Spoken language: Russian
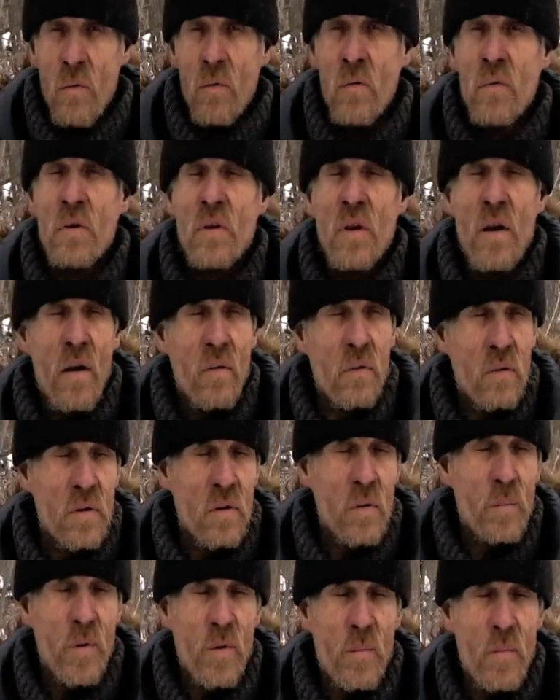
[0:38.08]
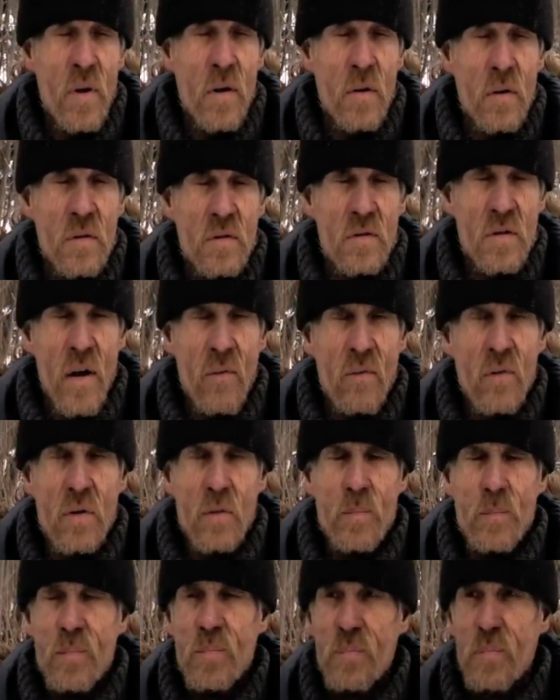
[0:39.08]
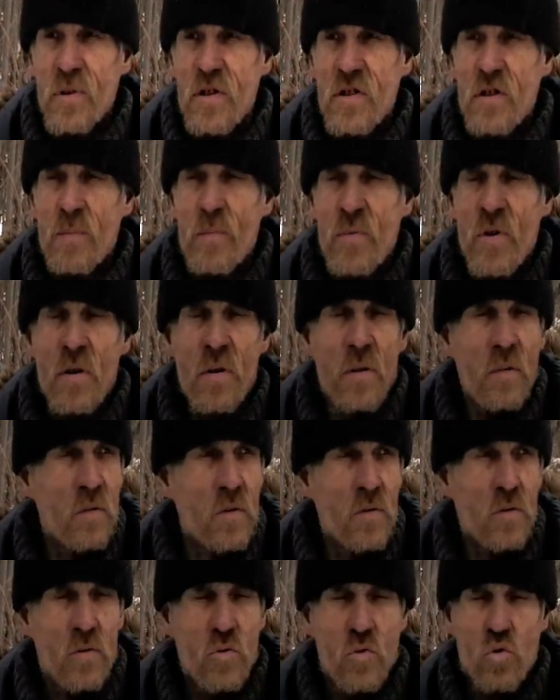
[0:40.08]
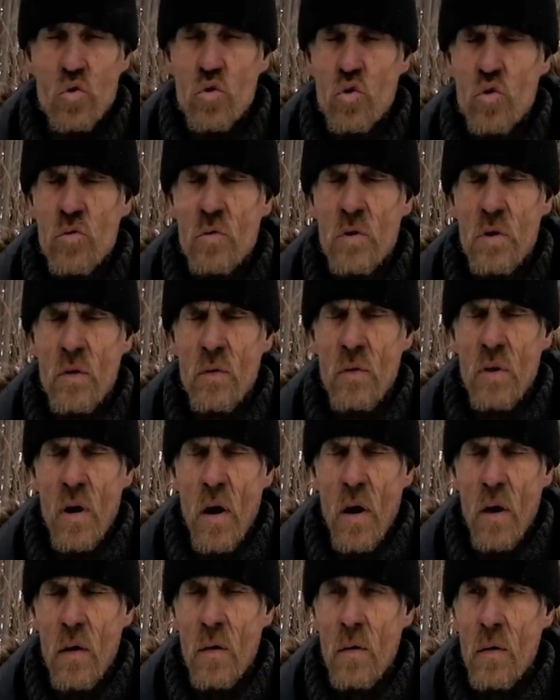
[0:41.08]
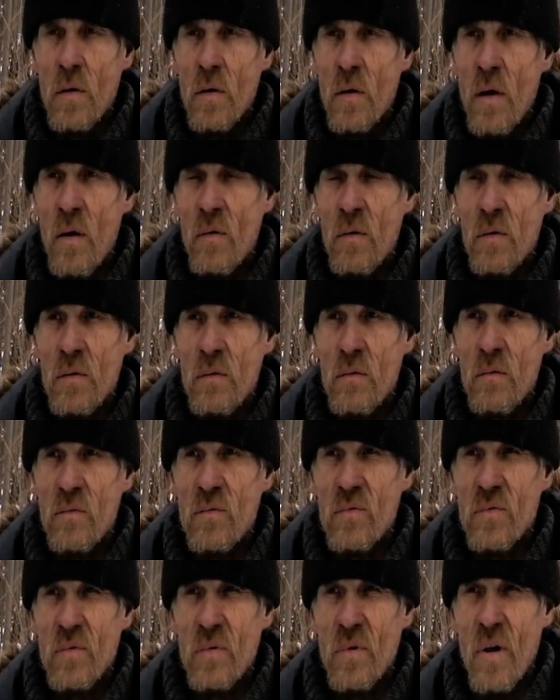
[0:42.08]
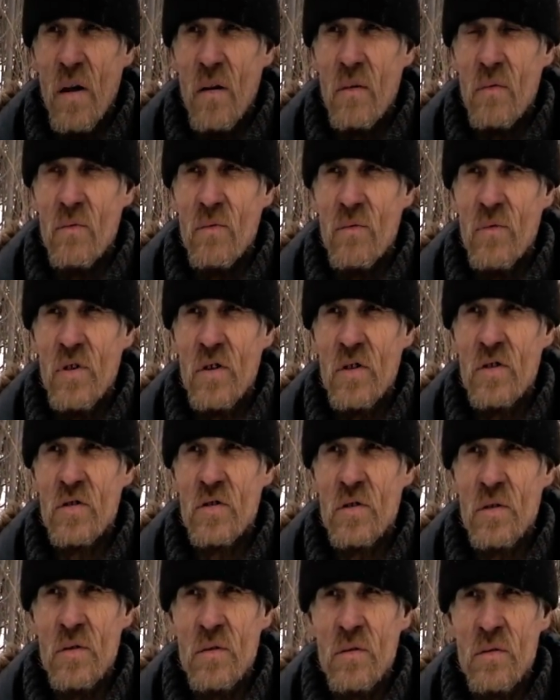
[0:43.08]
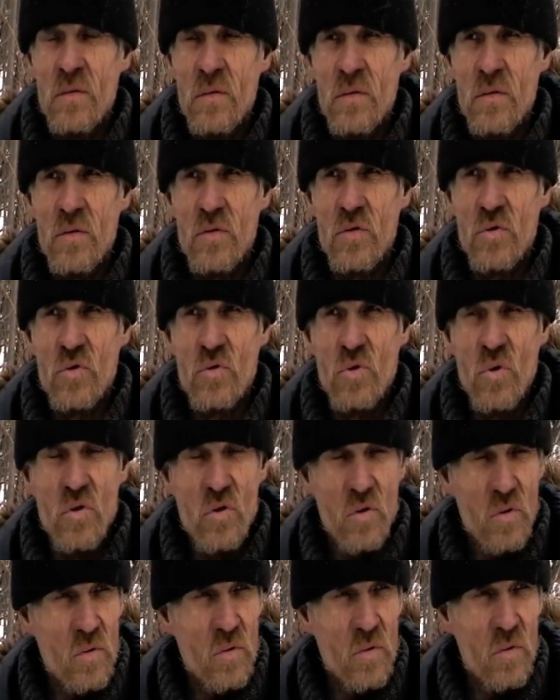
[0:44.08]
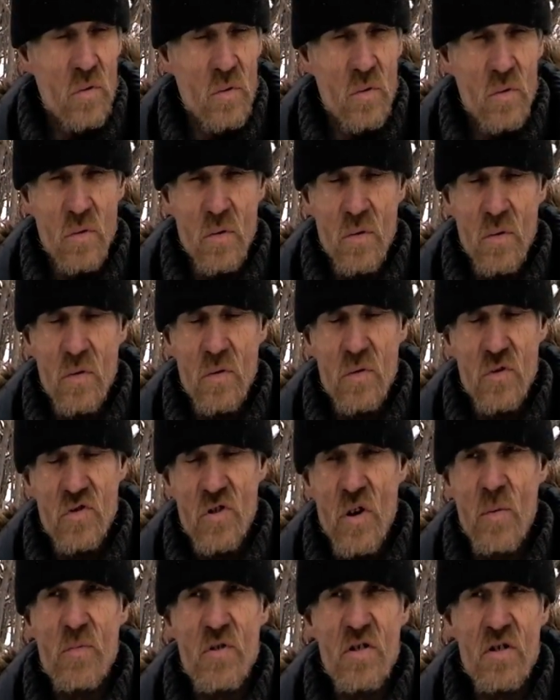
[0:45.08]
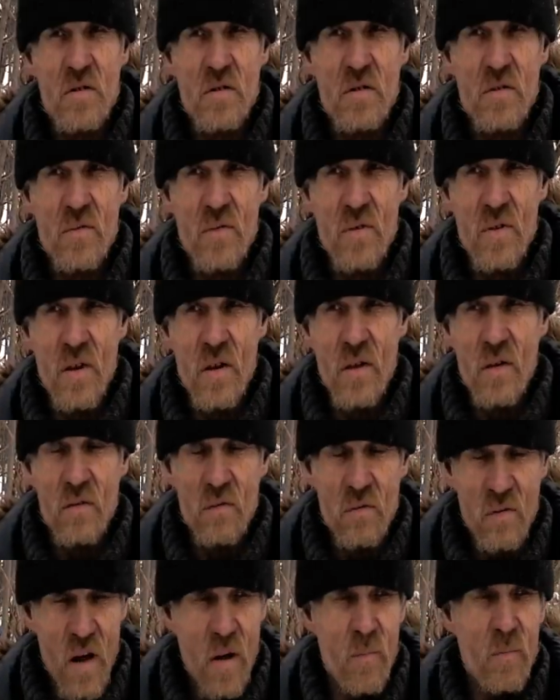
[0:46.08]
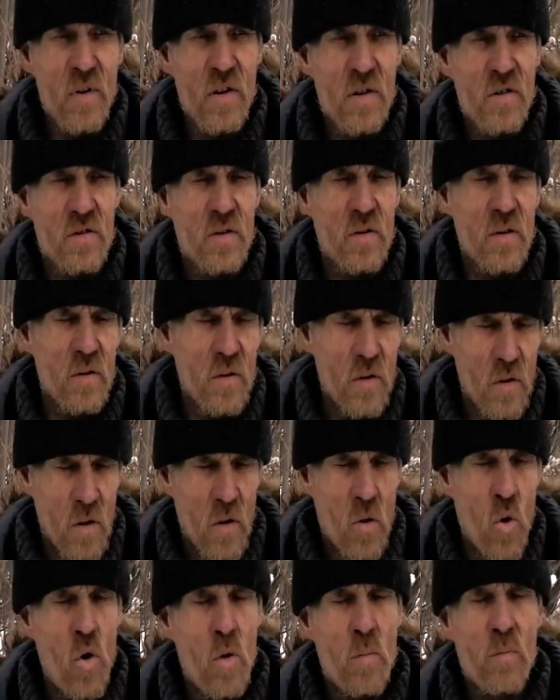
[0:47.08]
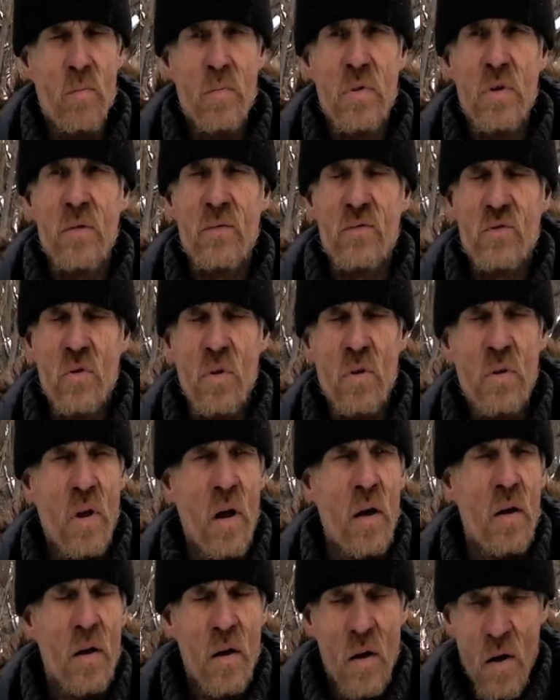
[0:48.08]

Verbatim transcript: Вот я вот, например, сам вот по себе вот сужу вот, вот так. Я вот взял, вырастил 170 свиней, сам лично. Корм был, все, на.